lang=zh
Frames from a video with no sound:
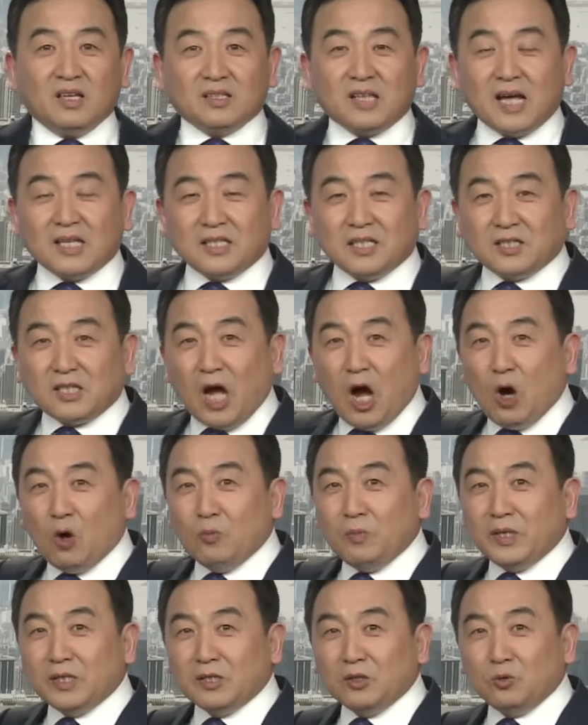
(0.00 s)
他的
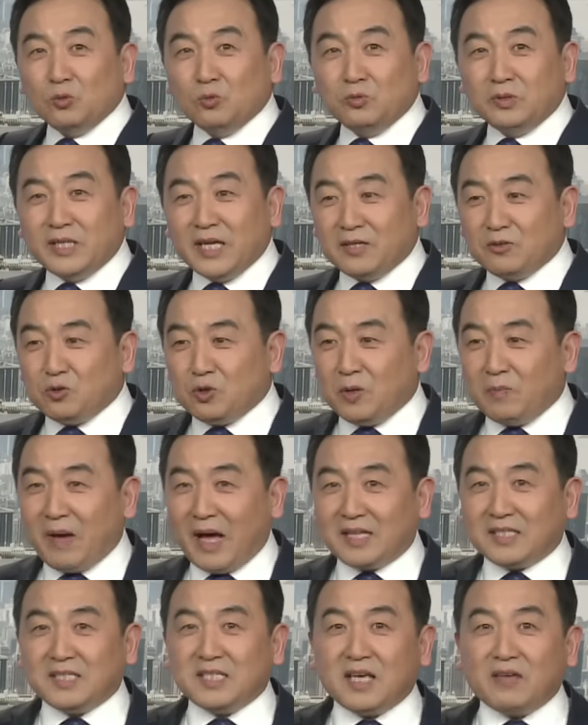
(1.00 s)
逃命的路线却
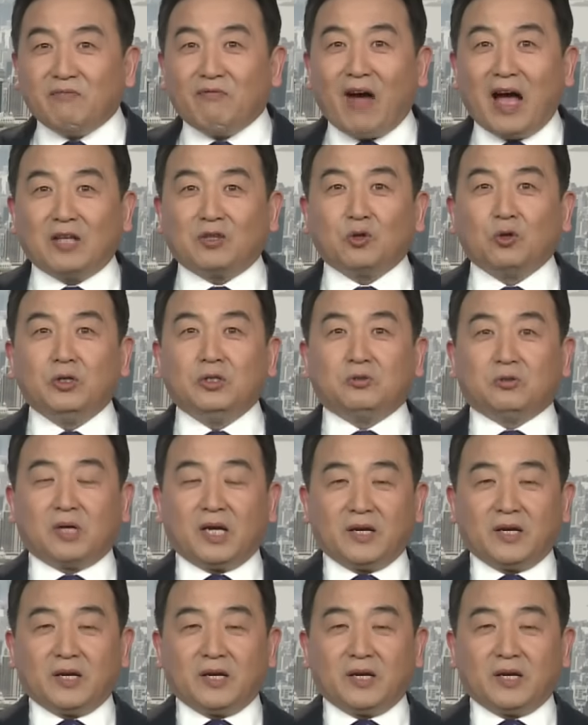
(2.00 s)
把宪法推出